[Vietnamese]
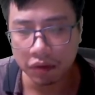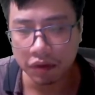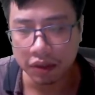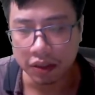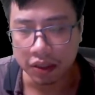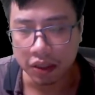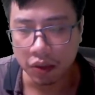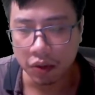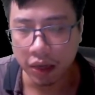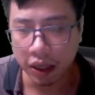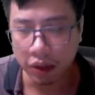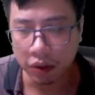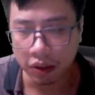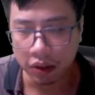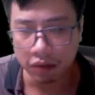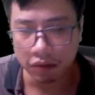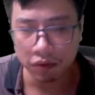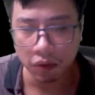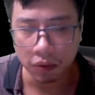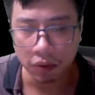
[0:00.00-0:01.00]
Lấy lực
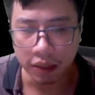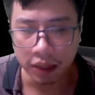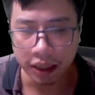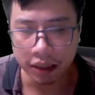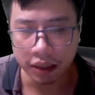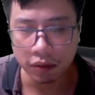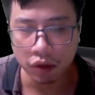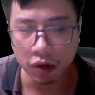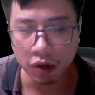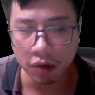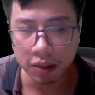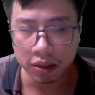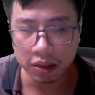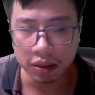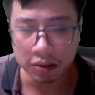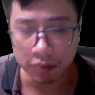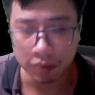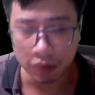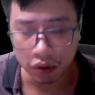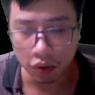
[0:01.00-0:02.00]
lượng huyền dương của ta
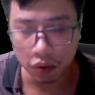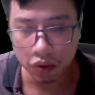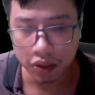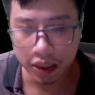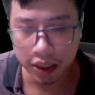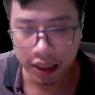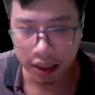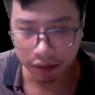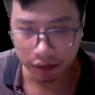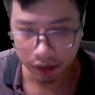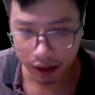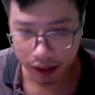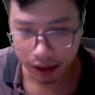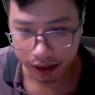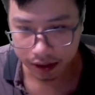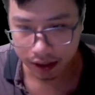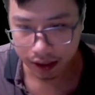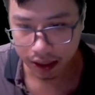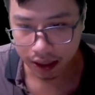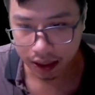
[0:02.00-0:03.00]
phong bế nơi này lại.
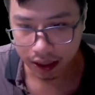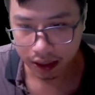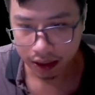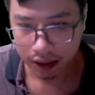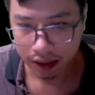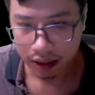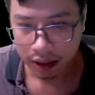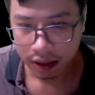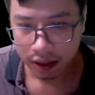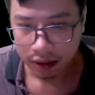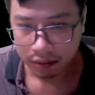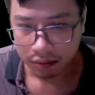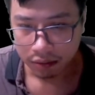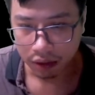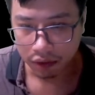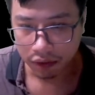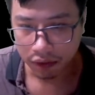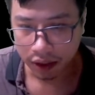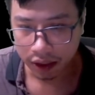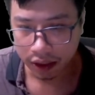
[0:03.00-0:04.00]
Con dân của đạo
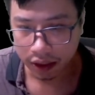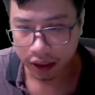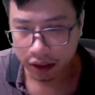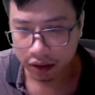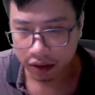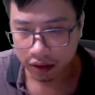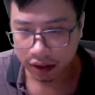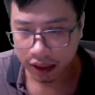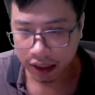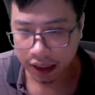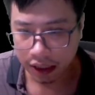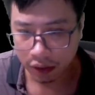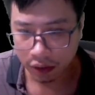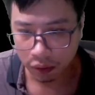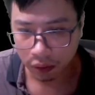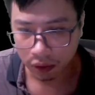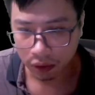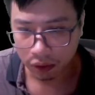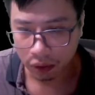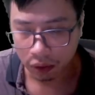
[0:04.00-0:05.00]
cổ ta ở nơi này không
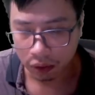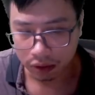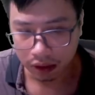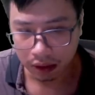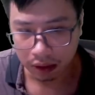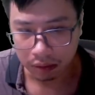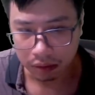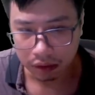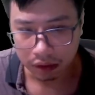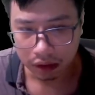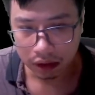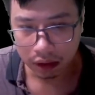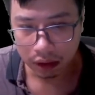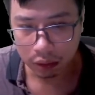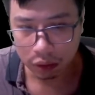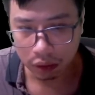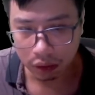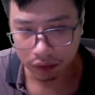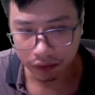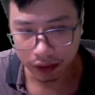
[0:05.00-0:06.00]
được tiết lộ chuyện này nửa
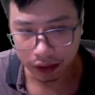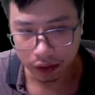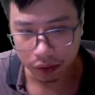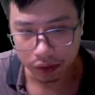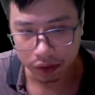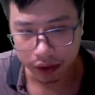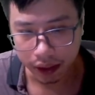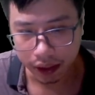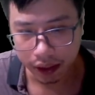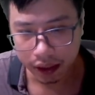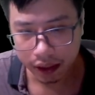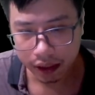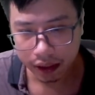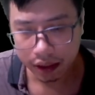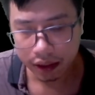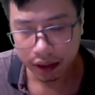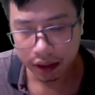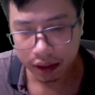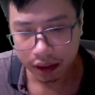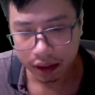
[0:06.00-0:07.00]
điểm. Kẻ vi
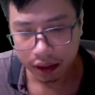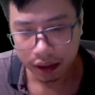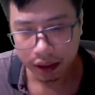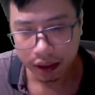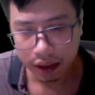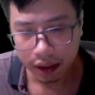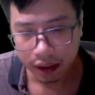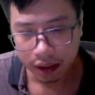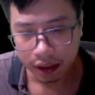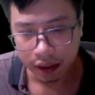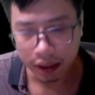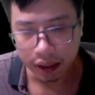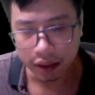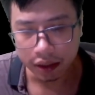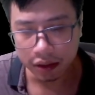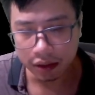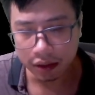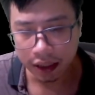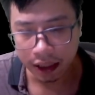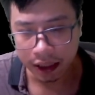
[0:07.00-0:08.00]
phạm thì dù có
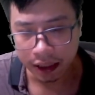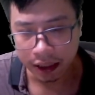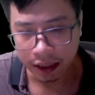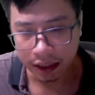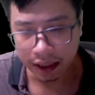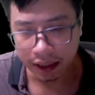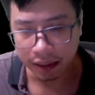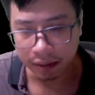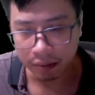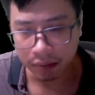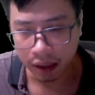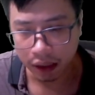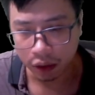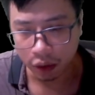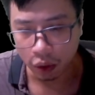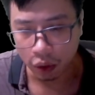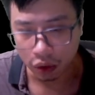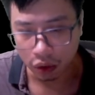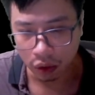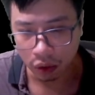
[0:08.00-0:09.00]
thân phận gì đi nữa,
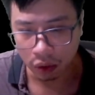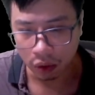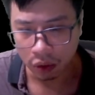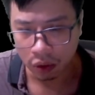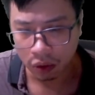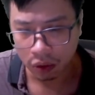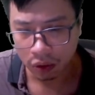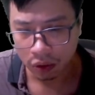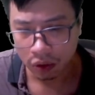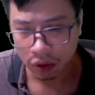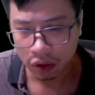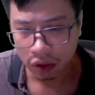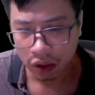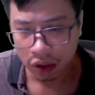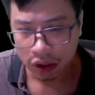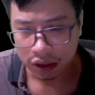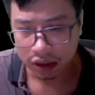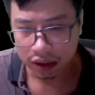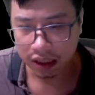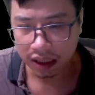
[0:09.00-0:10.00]
giết chết không
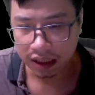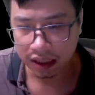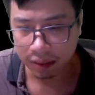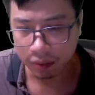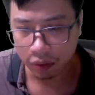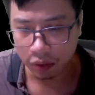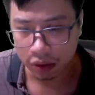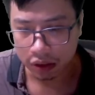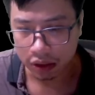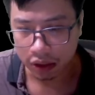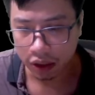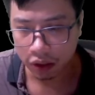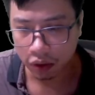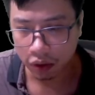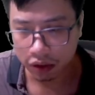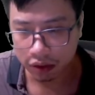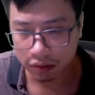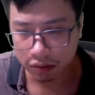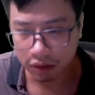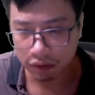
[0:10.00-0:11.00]
tha.
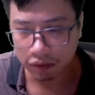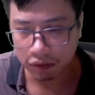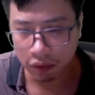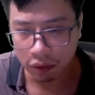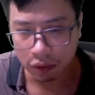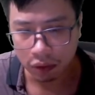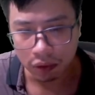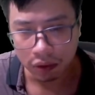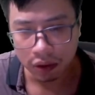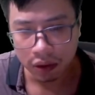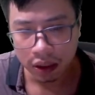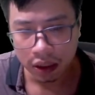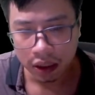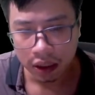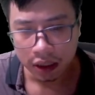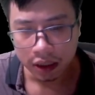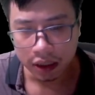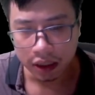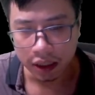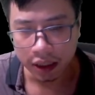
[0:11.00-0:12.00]
Huyền La Đại Thiên Tôn
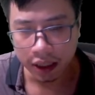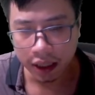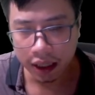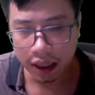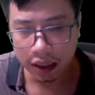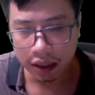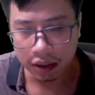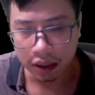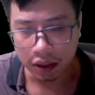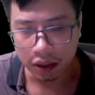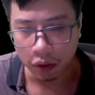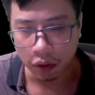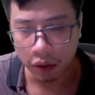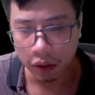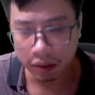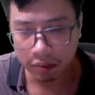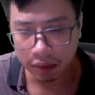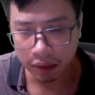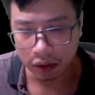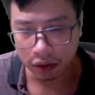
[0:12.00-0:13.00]
chậm rãi mở miệng, ánh
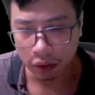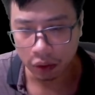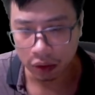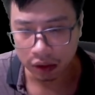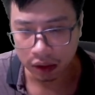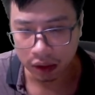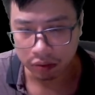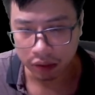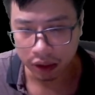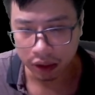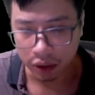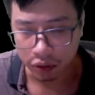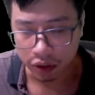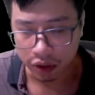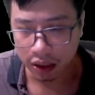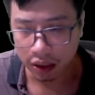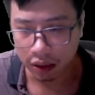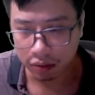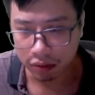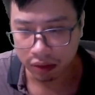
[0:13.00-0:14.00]
mắt đầy thâm ý,
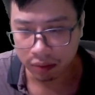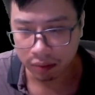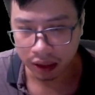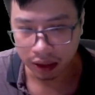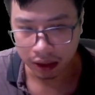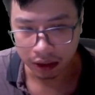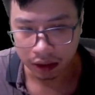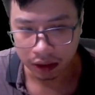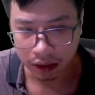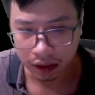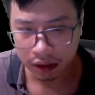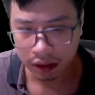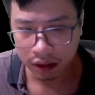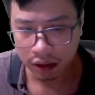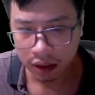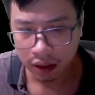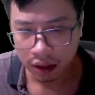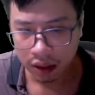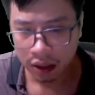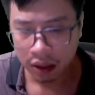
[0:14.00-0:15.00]
liếc nhìn nam tử
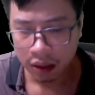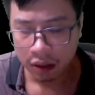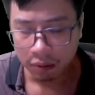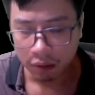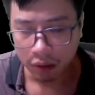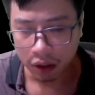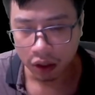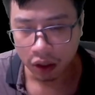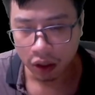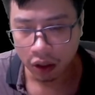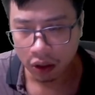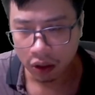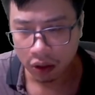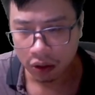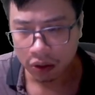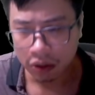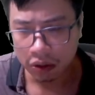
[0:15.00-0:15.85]
mặc hoàng bào một cái.